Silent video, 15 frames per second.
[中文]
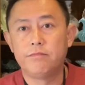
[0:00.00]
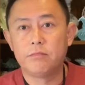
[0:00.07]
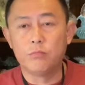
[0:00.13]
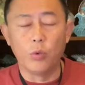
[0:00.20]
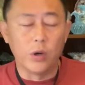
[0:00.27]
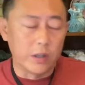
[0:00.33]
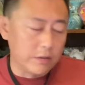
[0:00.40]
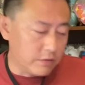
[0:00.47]

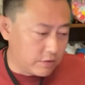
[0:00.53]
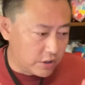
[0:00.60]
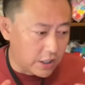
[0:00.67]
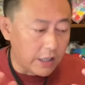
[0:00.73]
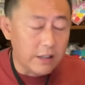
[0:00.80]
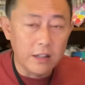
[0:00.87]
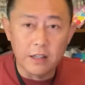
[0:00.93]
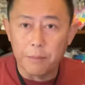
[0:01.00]
我
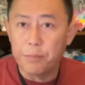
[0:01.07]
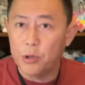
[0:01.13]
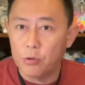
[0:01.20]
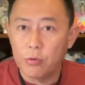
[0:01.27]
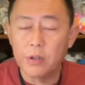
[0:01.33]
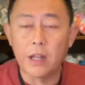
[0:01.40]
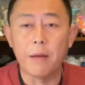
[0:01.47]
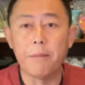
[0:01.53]
真的必
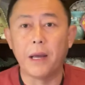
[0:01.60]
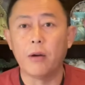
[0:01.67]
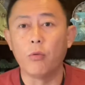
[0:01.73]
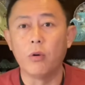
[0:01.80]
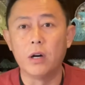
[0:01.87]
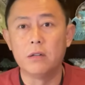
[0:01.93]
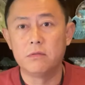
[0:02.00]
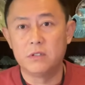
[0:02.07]
须在美
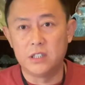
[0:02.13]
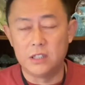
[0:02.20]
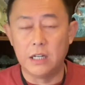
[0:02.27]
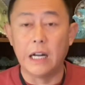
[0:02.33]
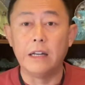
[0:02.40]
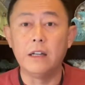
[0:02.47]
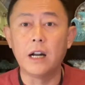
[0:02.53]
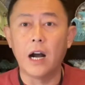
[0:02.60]
国
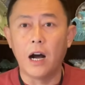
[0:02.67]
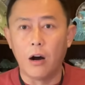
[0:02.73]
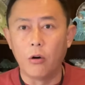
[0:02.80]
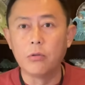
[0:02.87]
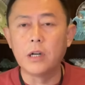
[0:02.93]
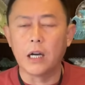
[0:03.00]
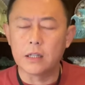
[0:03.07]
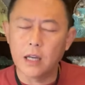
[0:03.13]
忍着熬着。